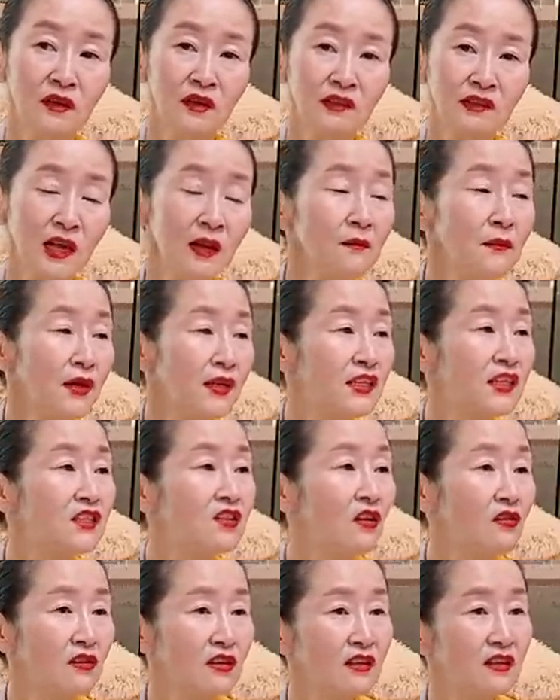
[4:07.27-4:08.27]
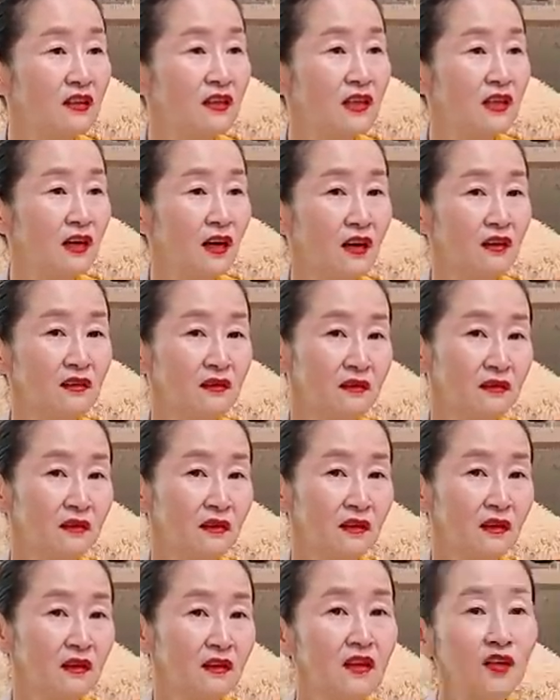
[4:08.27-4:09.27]
삶의 기적을 일으키라는
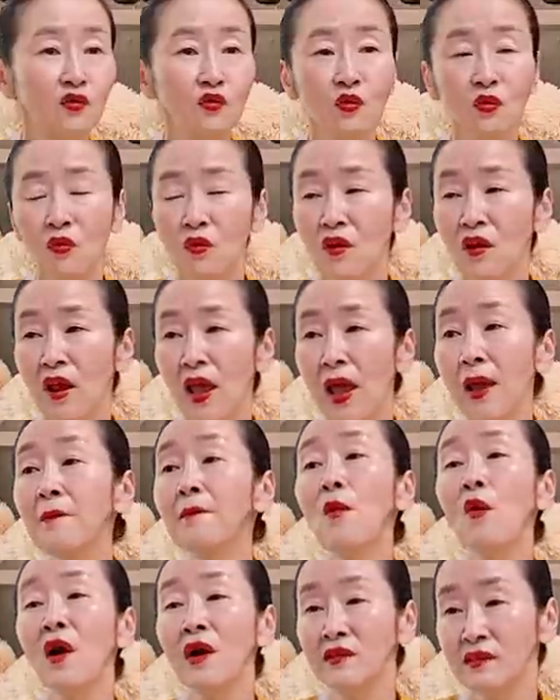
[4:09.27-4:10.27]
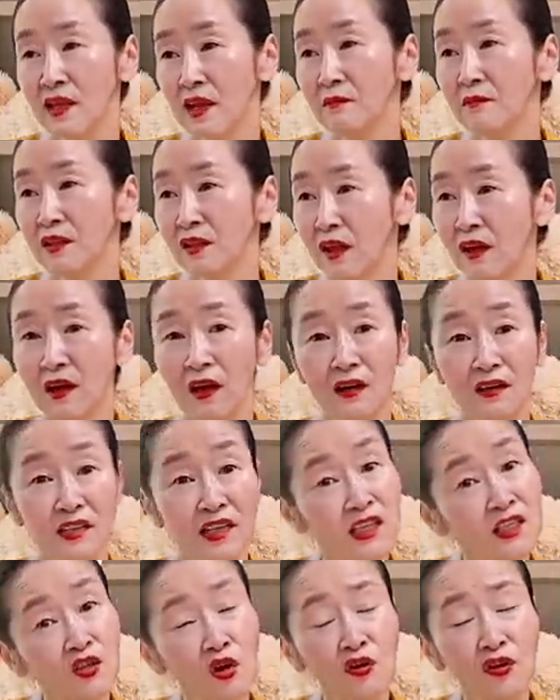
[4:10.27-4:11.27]
그리고 행복한 삶이 되라는
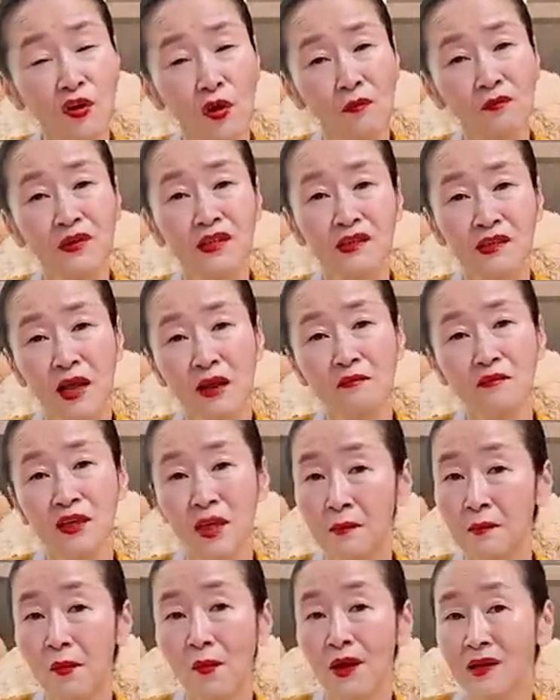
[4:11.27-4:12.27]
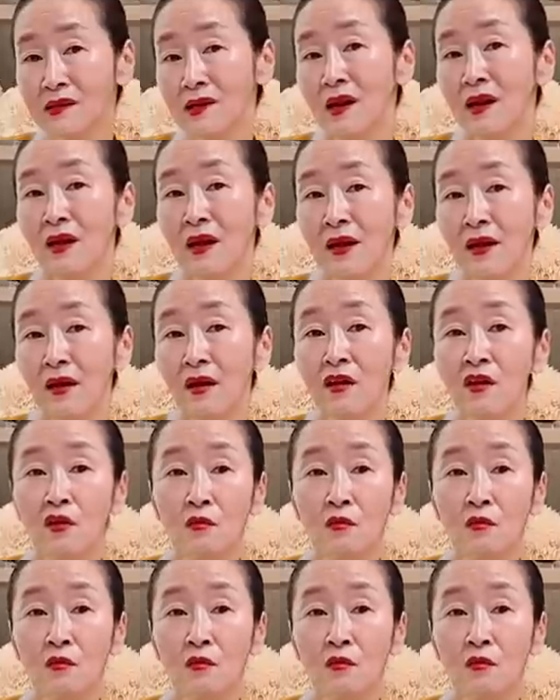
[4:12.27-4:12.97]
기적이 없는 삶은 행복하지 않아요.